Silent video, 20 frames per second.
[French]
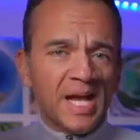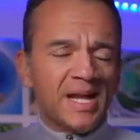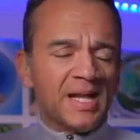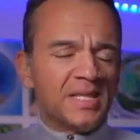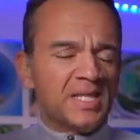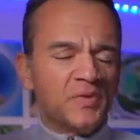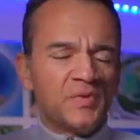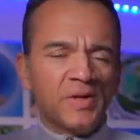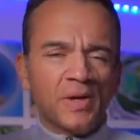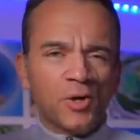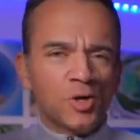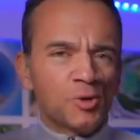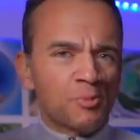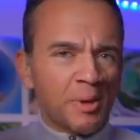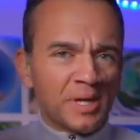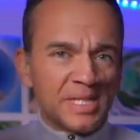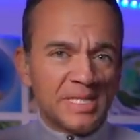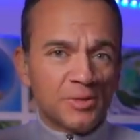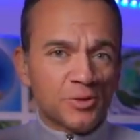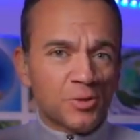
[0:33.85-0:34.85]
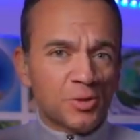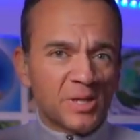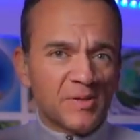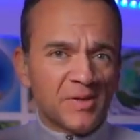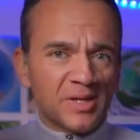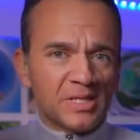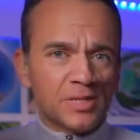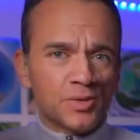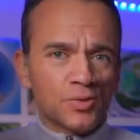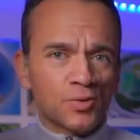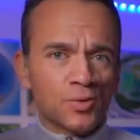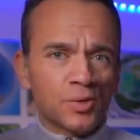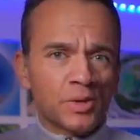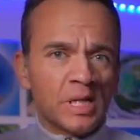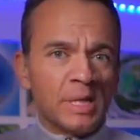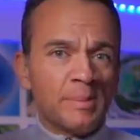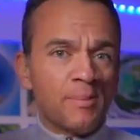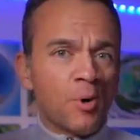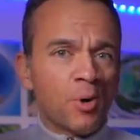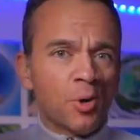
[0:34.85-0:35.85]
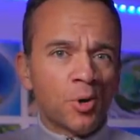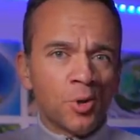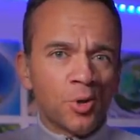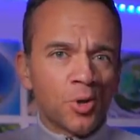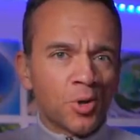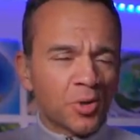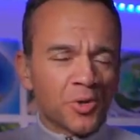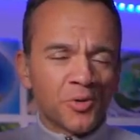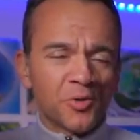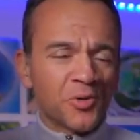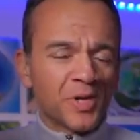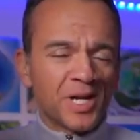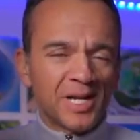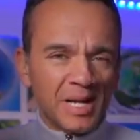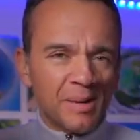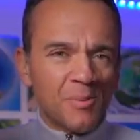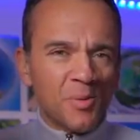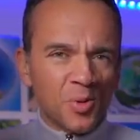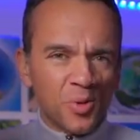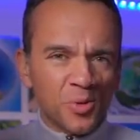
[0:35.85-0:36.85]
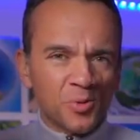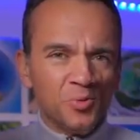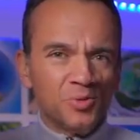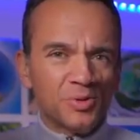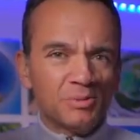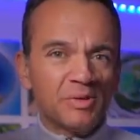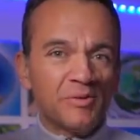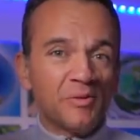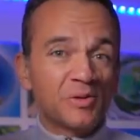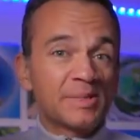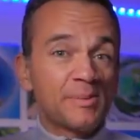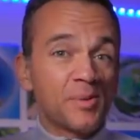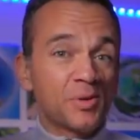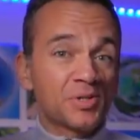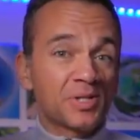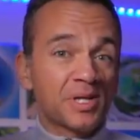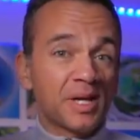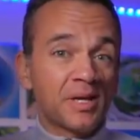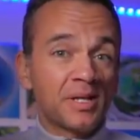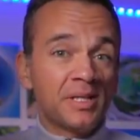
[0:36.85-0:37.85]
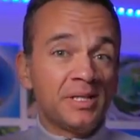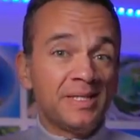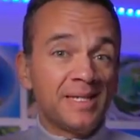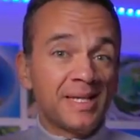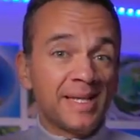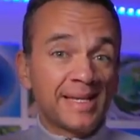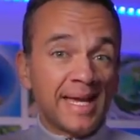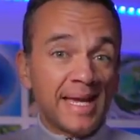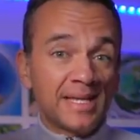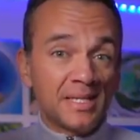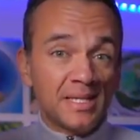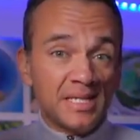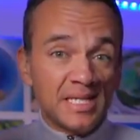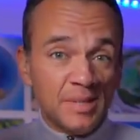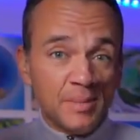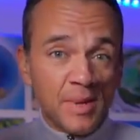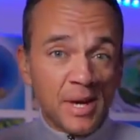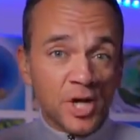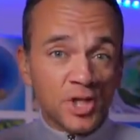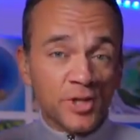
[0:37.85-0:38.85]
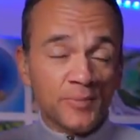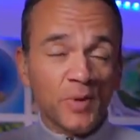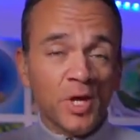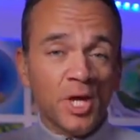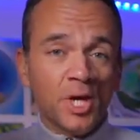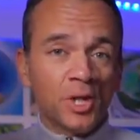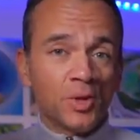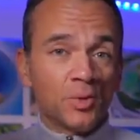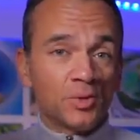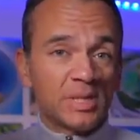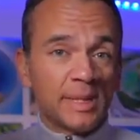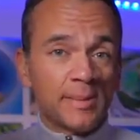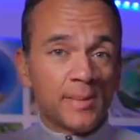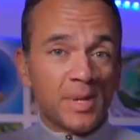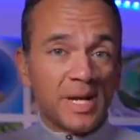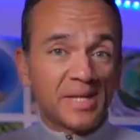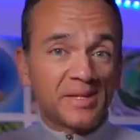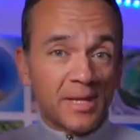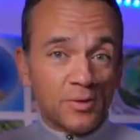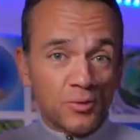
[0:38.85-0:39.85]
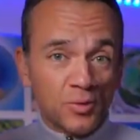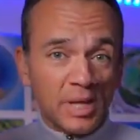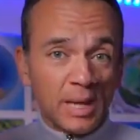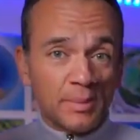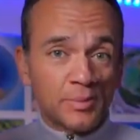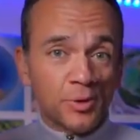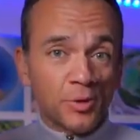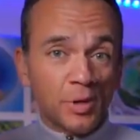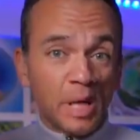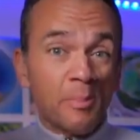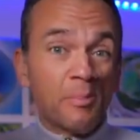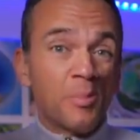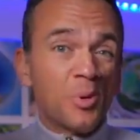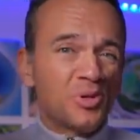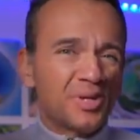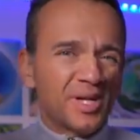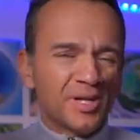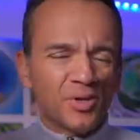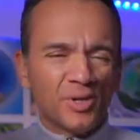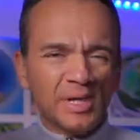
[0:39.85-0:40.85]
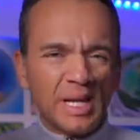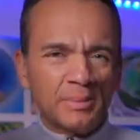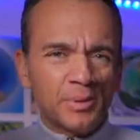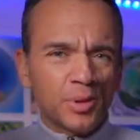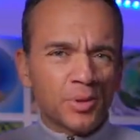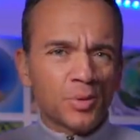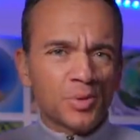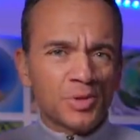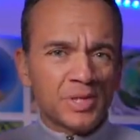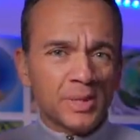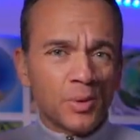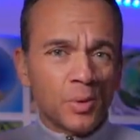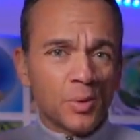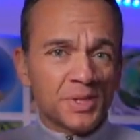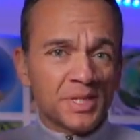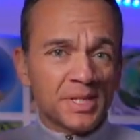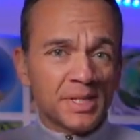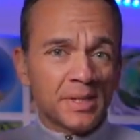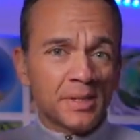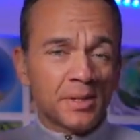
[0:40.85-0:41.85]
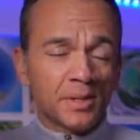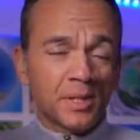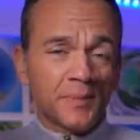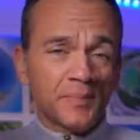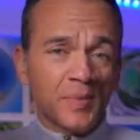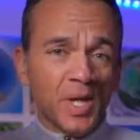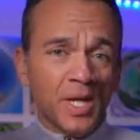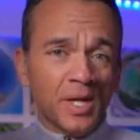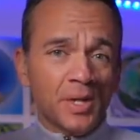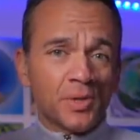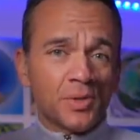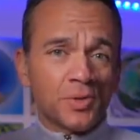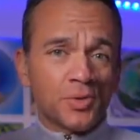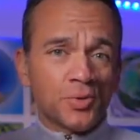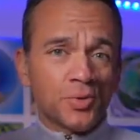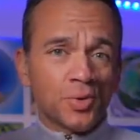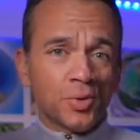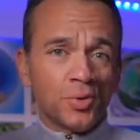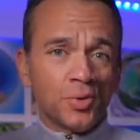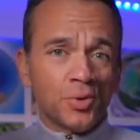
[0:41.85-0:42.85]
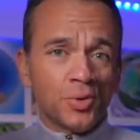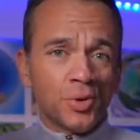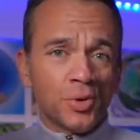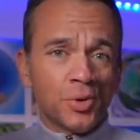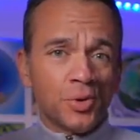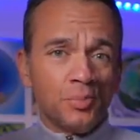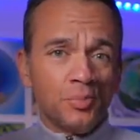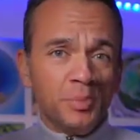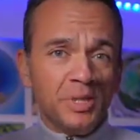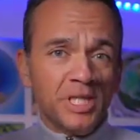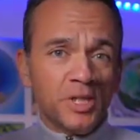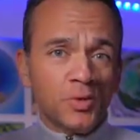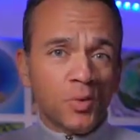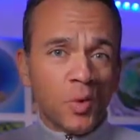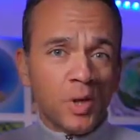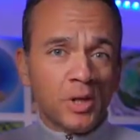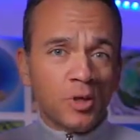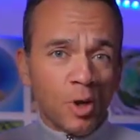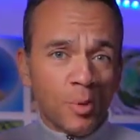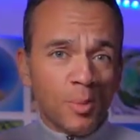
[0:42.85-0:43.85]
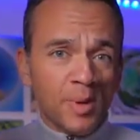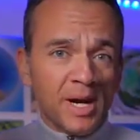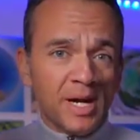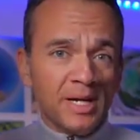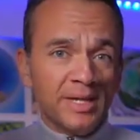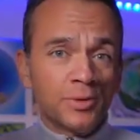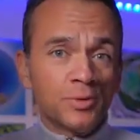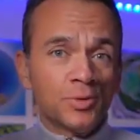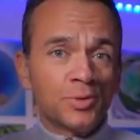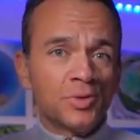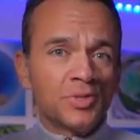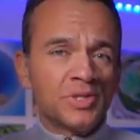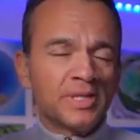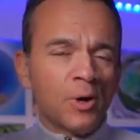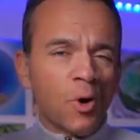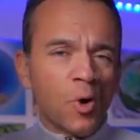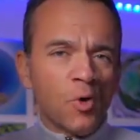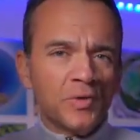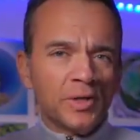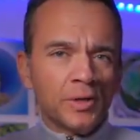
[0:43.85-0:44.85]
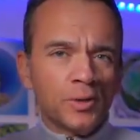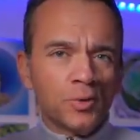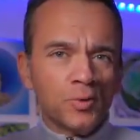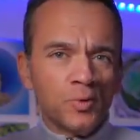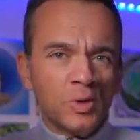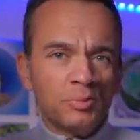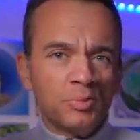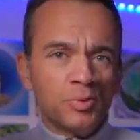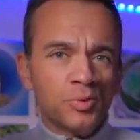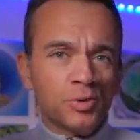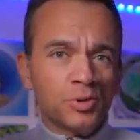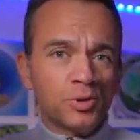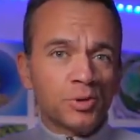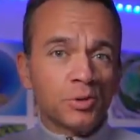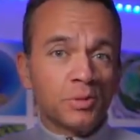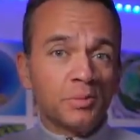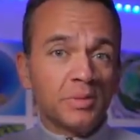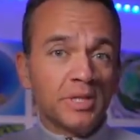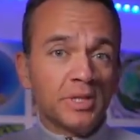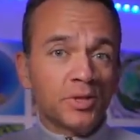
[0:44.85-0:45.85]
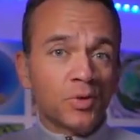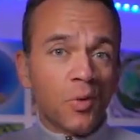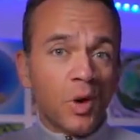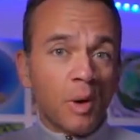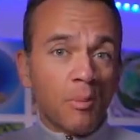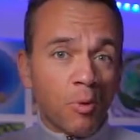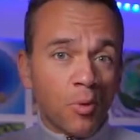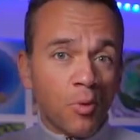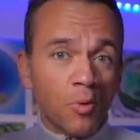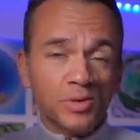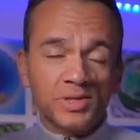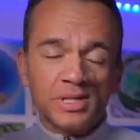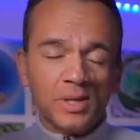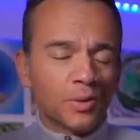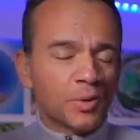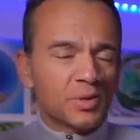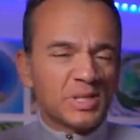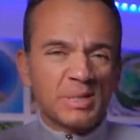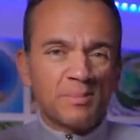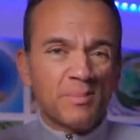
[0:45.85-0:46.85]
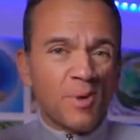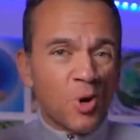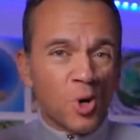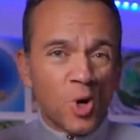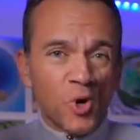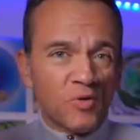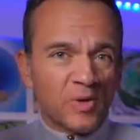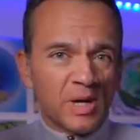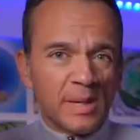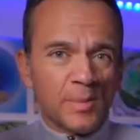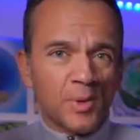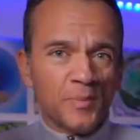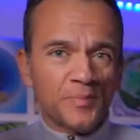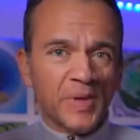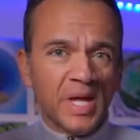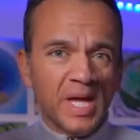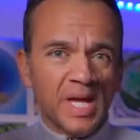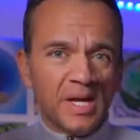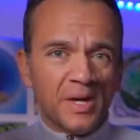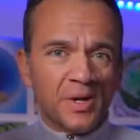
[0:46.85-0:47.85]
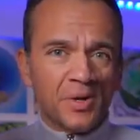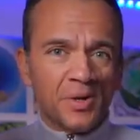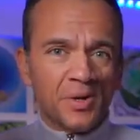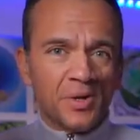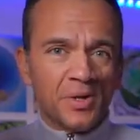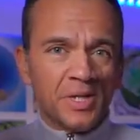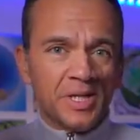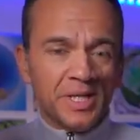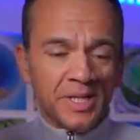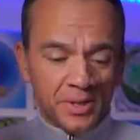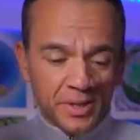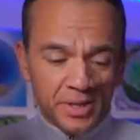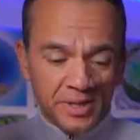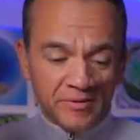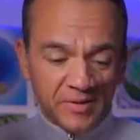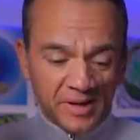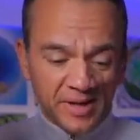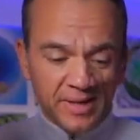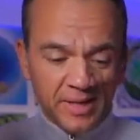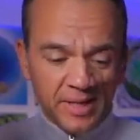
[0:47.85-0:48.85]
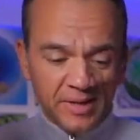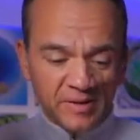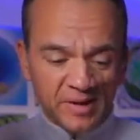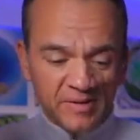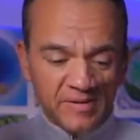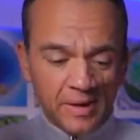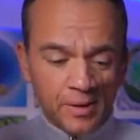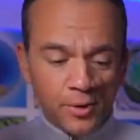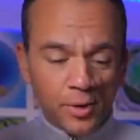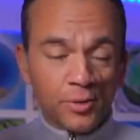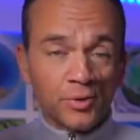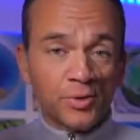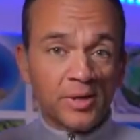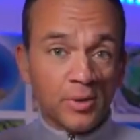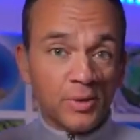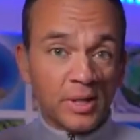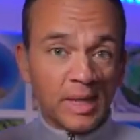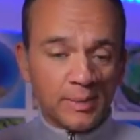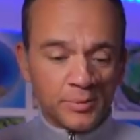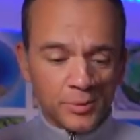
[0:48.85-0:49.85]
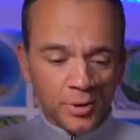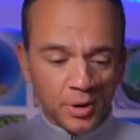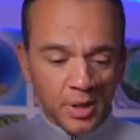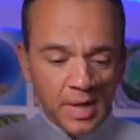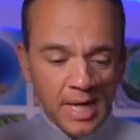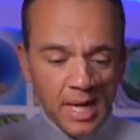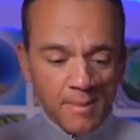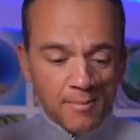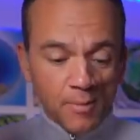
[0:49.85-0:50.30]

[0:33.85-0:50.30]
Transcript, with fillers: La différence précise entre les versions, elle n'est pas encore euh, clairement connue, hein, mais forcément, ce sera lié à la qualité de l'image, notamment la taille du capteur. Hein, Peut-être un capteur de 0,5 euh, sur le Mini 3 normal et de 0,8 pouces sur le Mini 3 Pro. Ça, on n'en sait pas encore vraiment les, vrais, les vraies valeurs de taille de capteur.